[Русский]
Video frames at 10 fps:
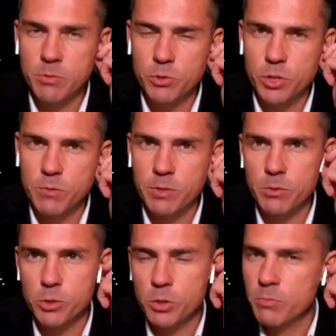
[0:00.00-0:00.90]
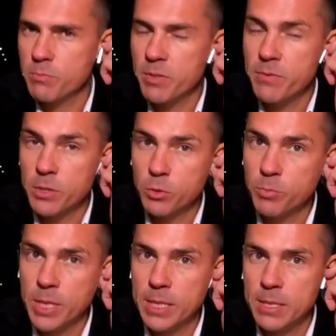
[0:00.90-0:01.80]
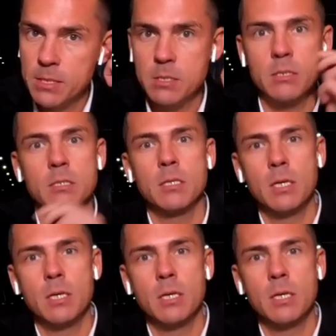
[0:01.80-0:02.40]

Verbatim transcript: учитывая то, что мы по факту были отрезаны